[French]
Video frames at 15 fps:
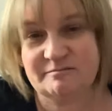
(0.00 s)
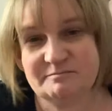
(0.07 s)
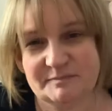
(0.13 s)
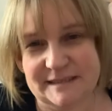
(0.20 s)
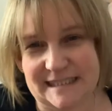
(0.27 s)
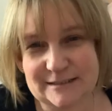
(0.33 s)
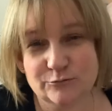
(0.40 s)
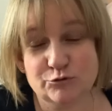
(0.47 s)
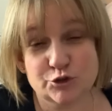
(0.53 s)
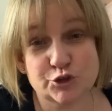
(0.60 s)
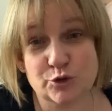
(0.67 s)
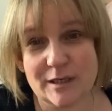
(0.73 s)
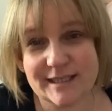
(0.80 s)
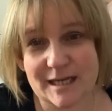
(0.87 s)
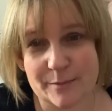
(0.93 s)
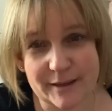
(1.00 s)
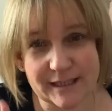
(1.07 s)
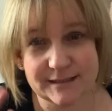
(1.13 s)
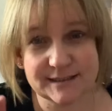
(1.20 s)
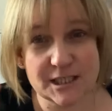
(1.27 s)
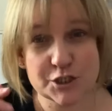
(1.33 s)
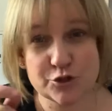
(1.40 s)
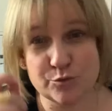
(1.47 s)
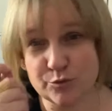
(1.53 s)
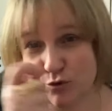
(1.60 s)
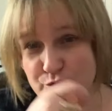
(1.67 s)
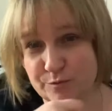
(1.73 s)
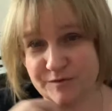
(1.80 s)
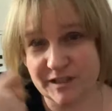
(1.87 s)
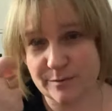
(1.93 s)
Pardon, je crois qu'après ça je
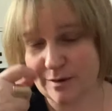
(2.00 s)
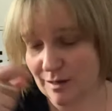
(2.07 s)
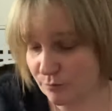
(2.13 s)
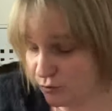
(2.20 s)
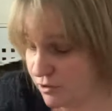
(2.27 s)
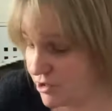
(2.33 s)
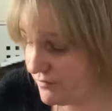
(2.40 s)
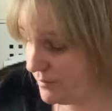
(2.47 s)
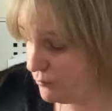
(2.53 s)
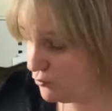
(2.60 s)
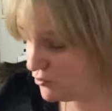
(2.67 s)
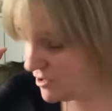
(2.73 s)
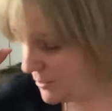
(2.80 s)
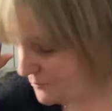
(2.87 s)
me débarbouille et je vais me coucher.